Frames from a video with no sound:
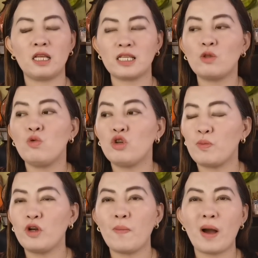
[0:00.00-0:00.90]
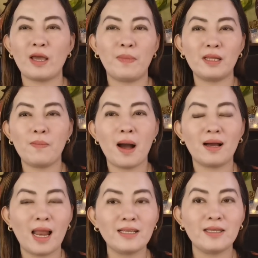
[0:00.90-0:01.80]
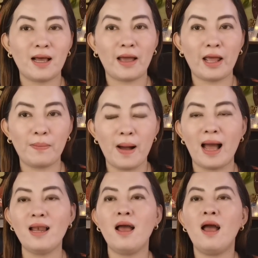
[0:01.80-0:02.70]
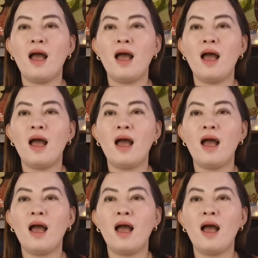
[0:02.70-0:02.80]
sa dulot po ng mga iba't ibang klase ng herbal